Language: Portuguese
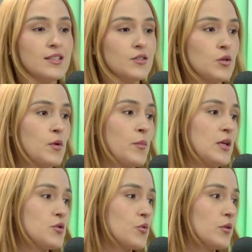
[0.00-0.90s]

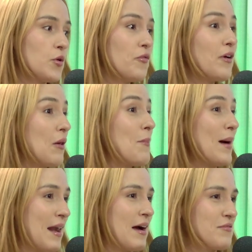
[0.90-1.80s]
Normalmente, quando eu falo a
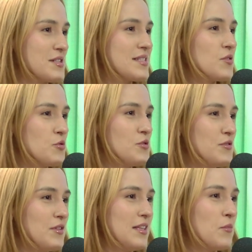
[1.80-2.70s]
palavra seguro de
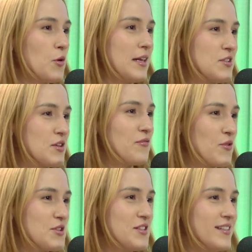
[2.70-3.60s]
vida, meu cliente ele
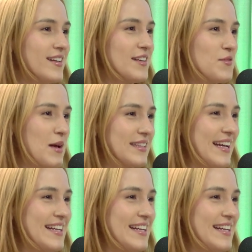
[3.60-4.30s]
foge, ele não me atende.